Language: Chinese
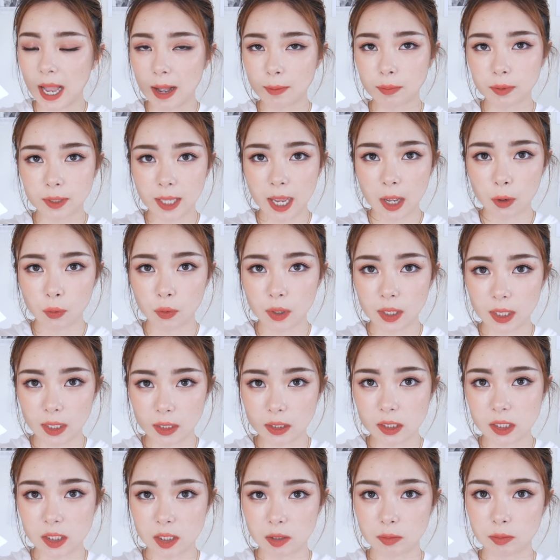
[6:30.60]
它不太会
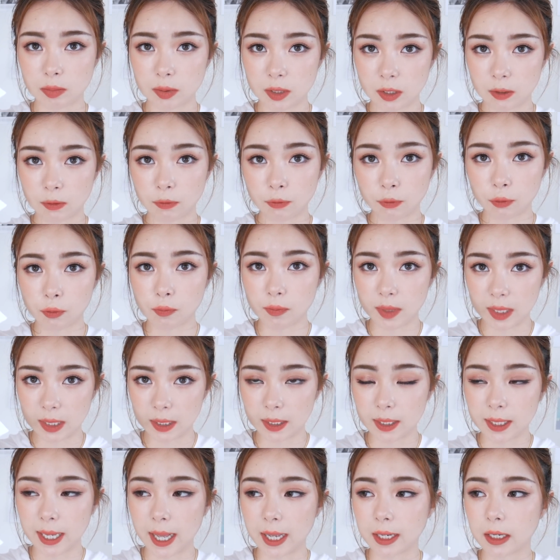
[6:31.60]
引起皮肤
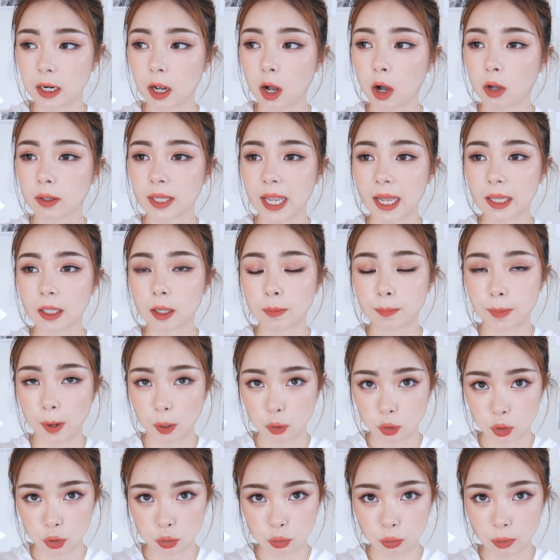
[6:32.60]
敏感，然后它的
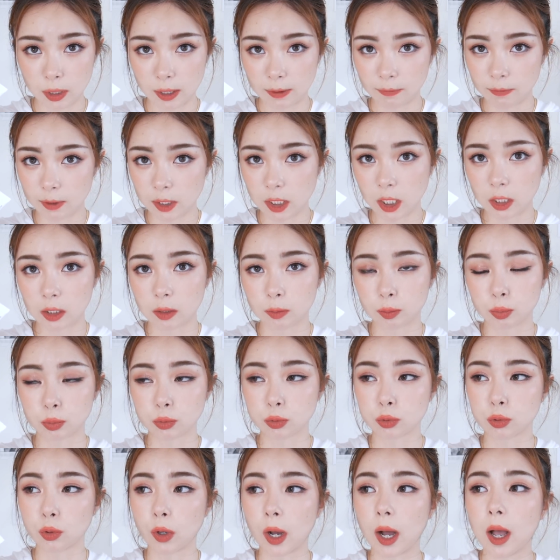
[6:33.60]
保湿度也非常的不
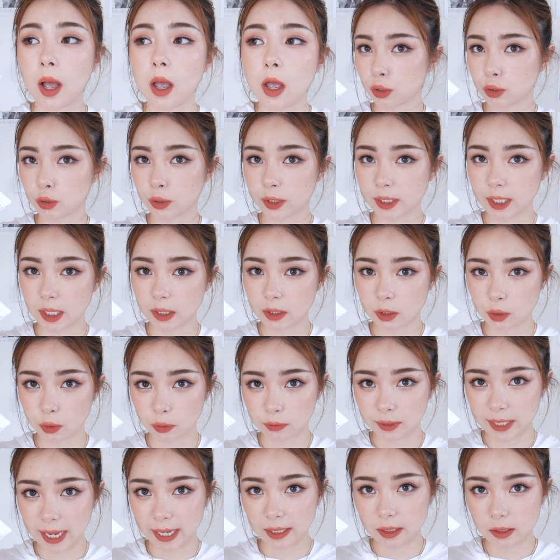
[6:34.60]
错。所以说像这
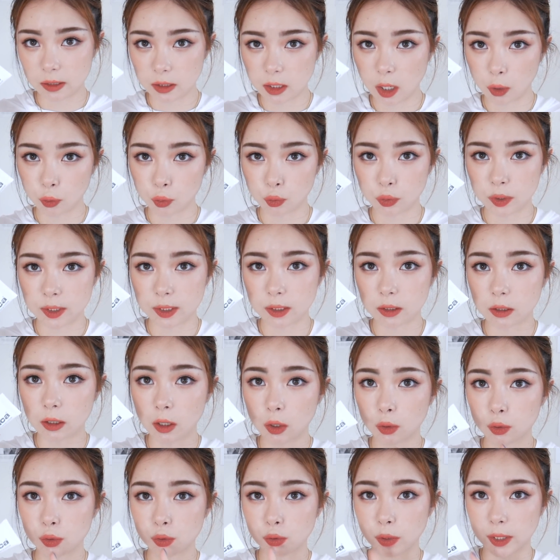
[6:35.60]
种大的教育机
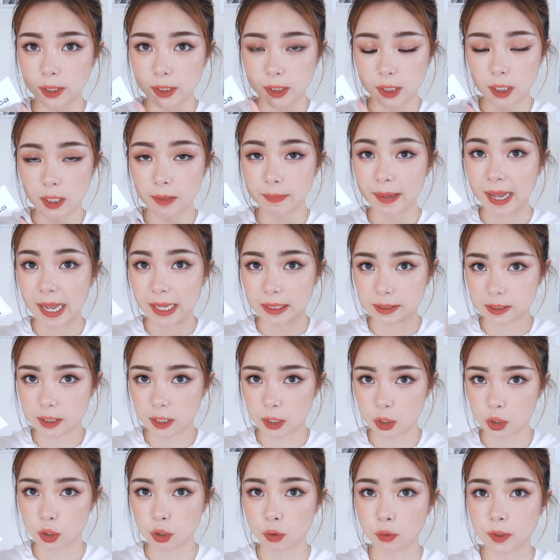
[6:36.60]
构选这个牌子
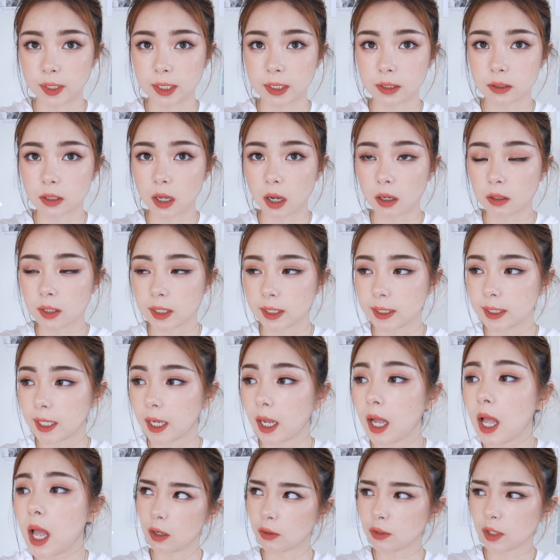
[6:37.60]
也是有一定道理的。
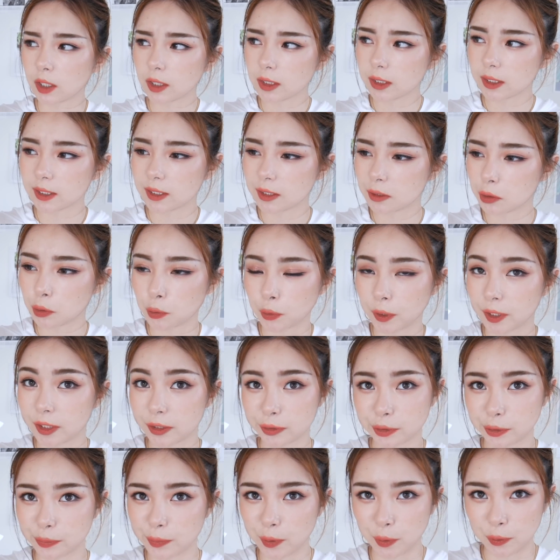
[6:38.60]
然后当时其实我一
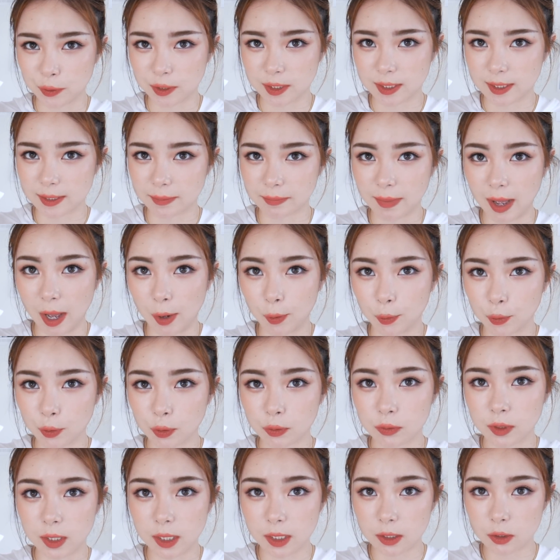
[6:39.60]
直都没有自己买，我
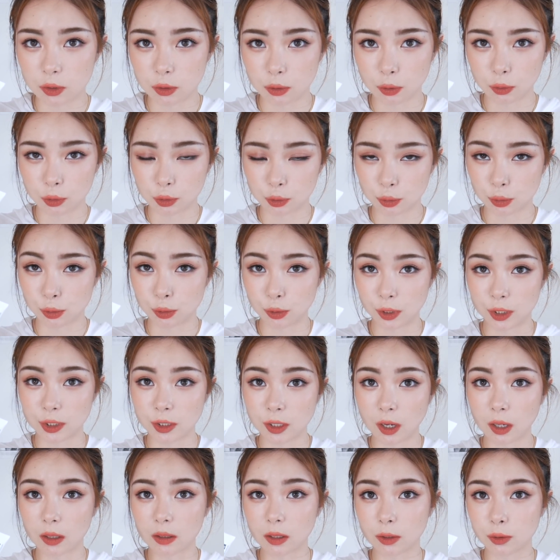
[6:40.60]
用的一直都是学
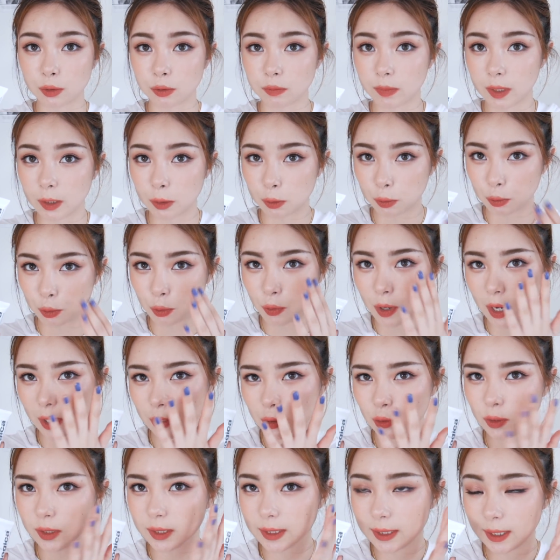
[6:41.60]
校的，就每次去化
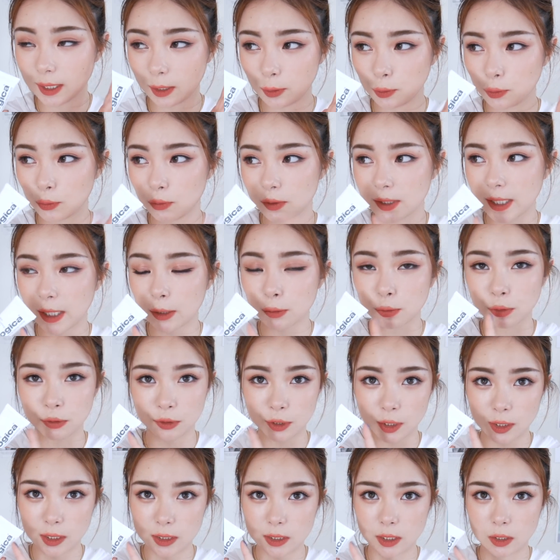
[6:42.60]
妆前用一下学
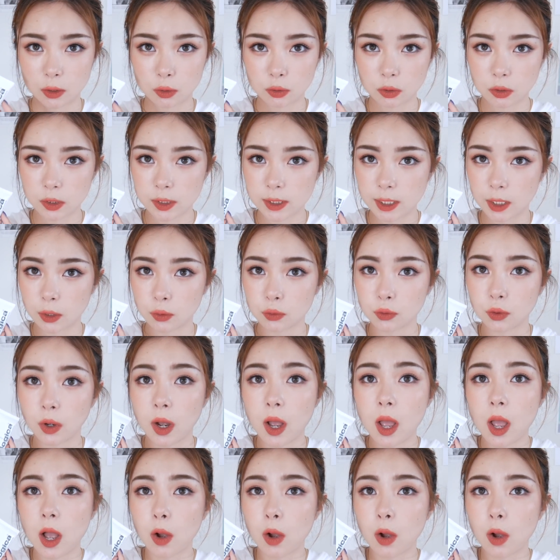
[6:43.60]
校的这个妆前乳，